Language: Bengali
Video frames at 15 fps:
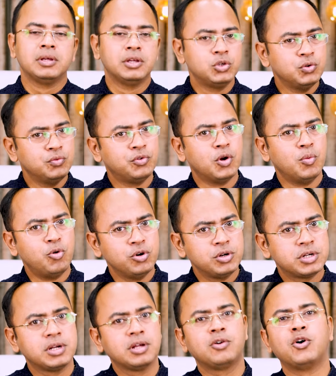কিছু ভ্রমণ
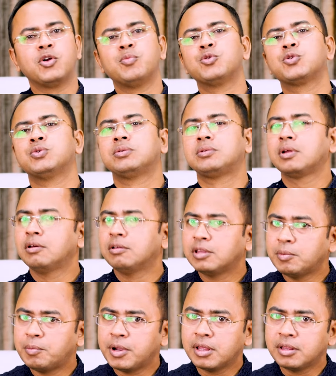সেটা কর্মসূত্রে
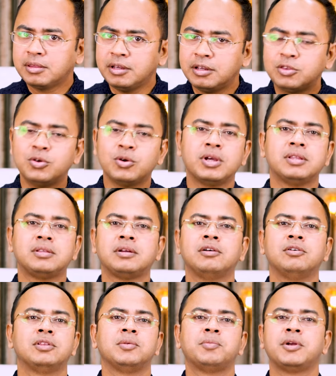হতে পারে তীর্থক্ষেত্রে
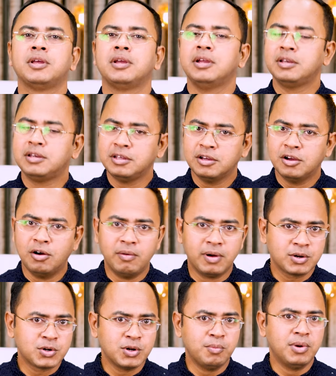হতে পারে এটি
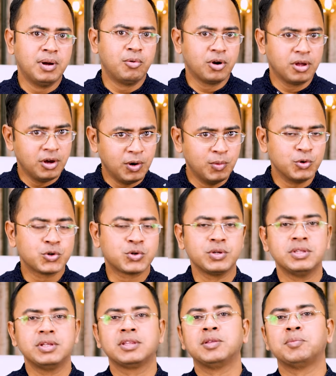হওয়ার সম্ভাবনা
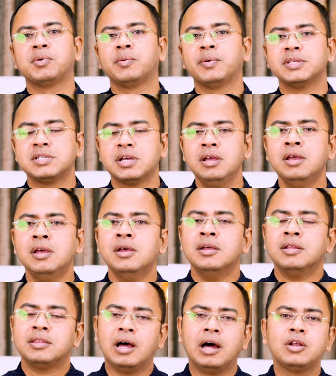অবশ্যই দেখতে পাওয়া যায়
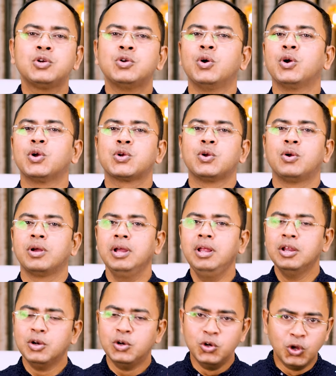তার সঙ্গে সঙ্গে
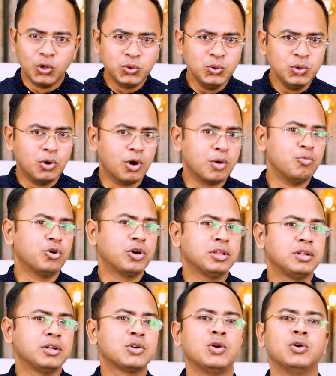নতুন
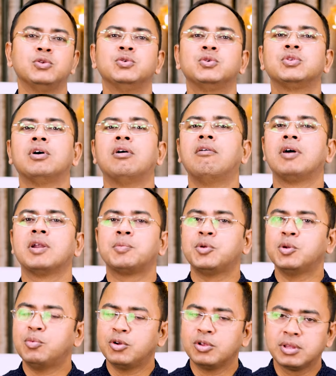কর্মক্ষেত্রে সংযুক্ত হওয়ার
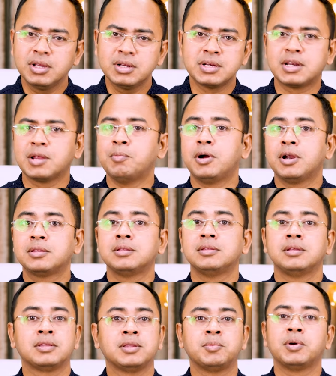প্রবণতা সেটা বাড়তে
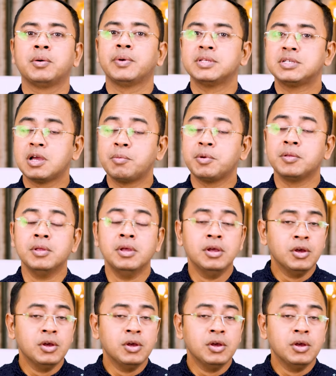দেখতে পাওয়া যাবে